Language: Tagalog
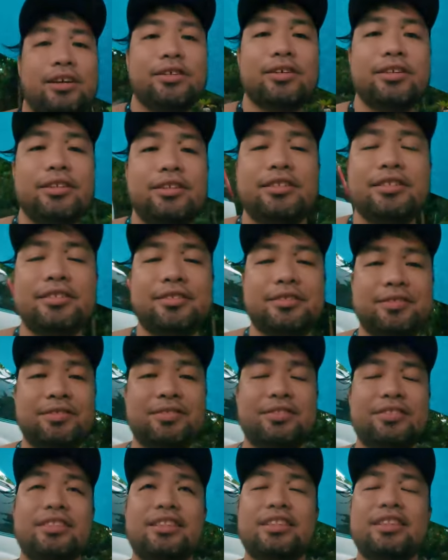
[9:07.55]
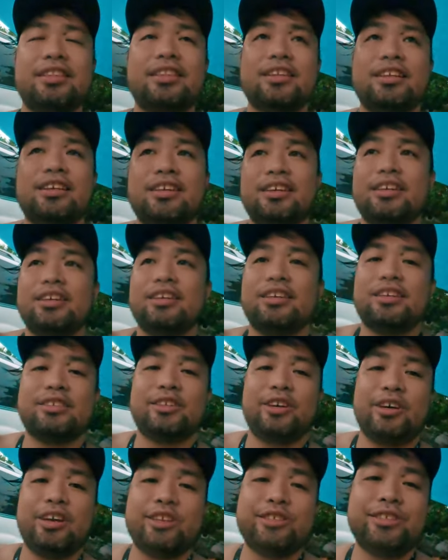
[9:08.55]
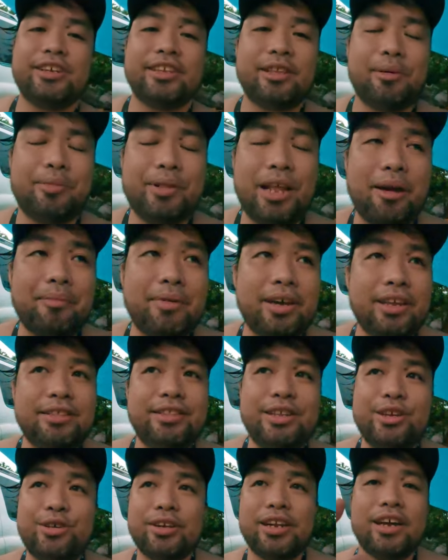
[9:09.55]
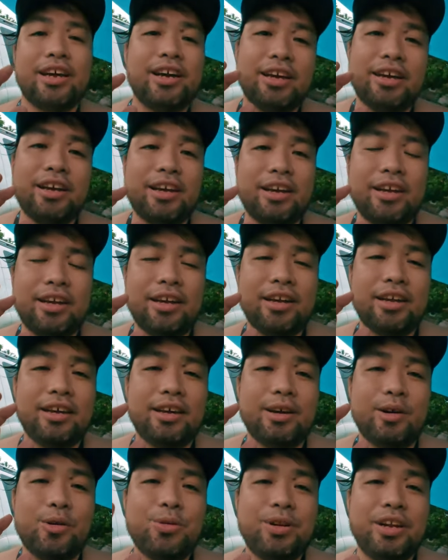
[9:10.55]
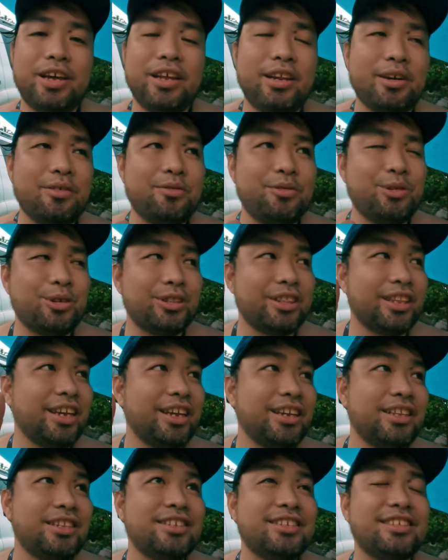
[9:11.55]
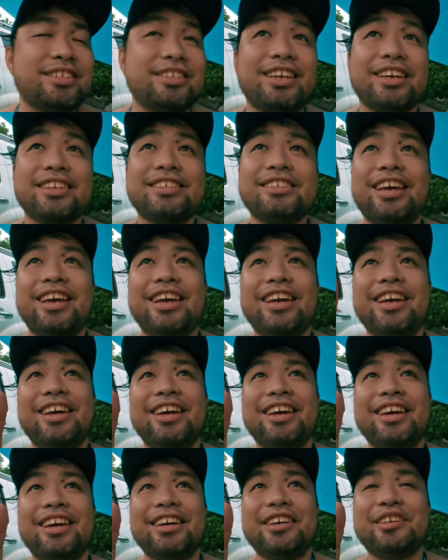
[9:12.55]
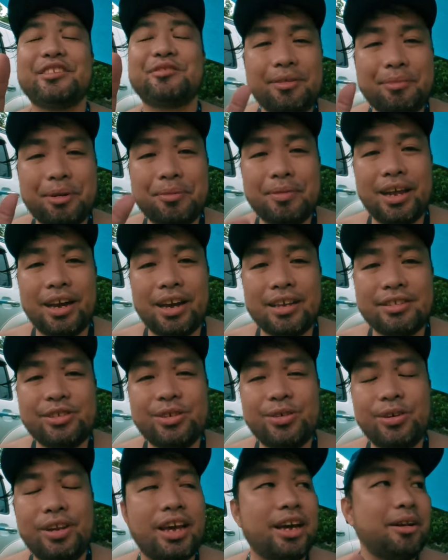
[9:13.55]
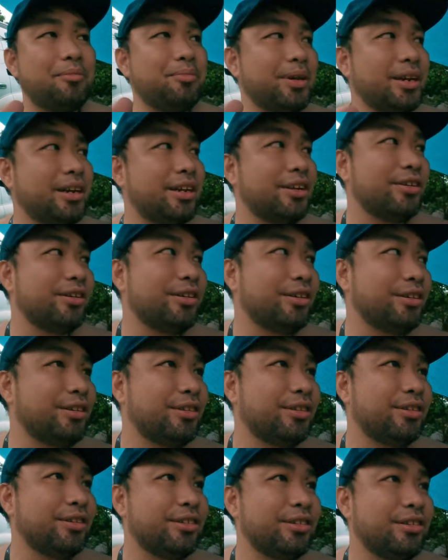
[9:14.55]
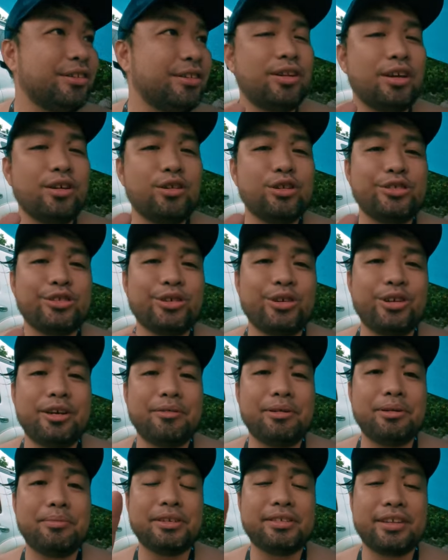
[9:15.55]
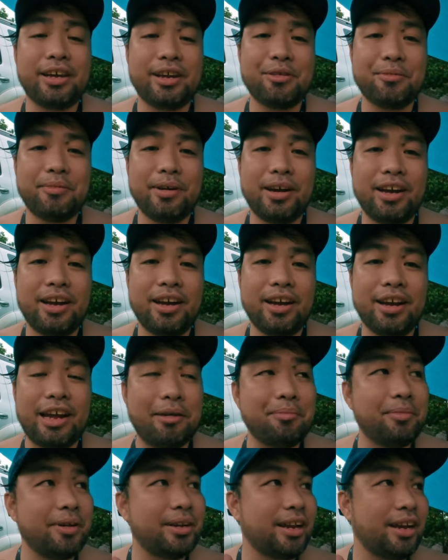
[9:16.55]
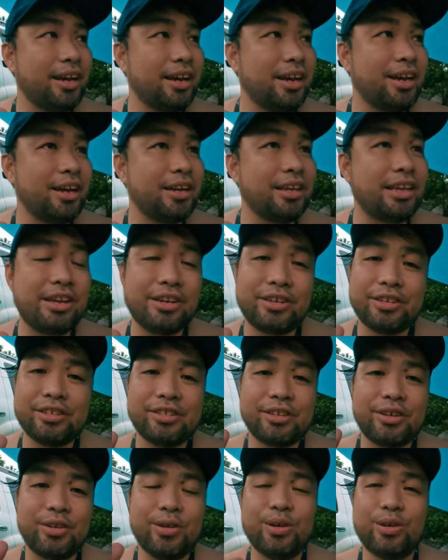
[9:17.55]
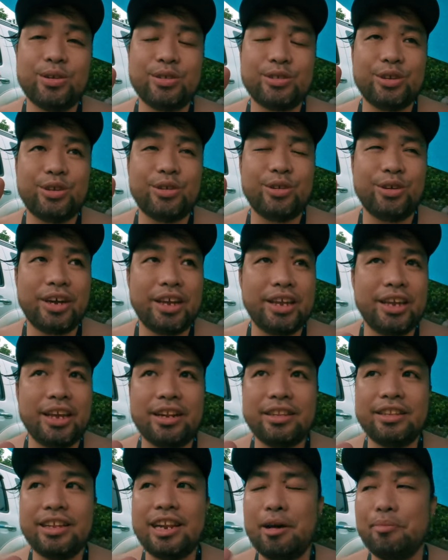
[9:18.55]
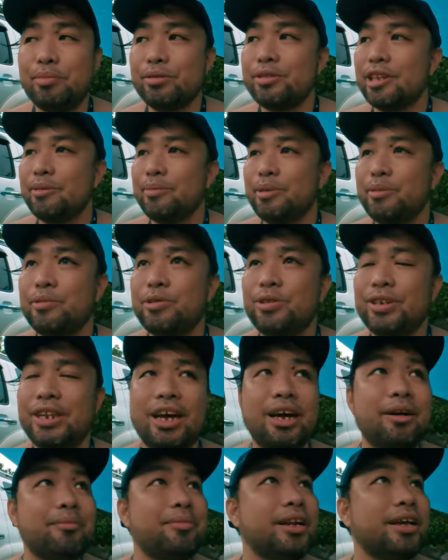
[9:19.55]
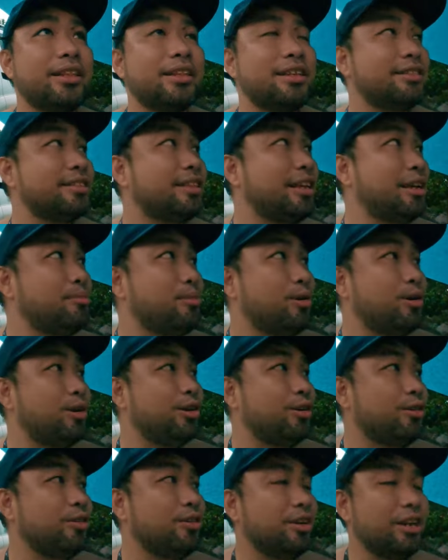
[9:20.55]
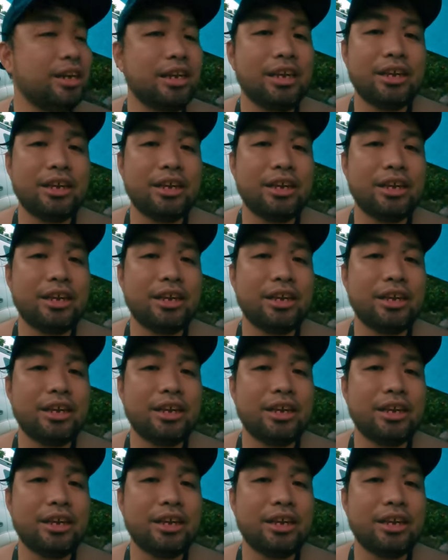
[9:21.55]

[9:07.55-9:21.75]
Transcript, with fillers: likod. So, ayan yung up namin. Di ko na kuna ng footage kasi di naman malakas yung ulan pero di ko lang gusto na mabasa yung mga camera gears ko. So, ayan, tinapos namin muna para stable yung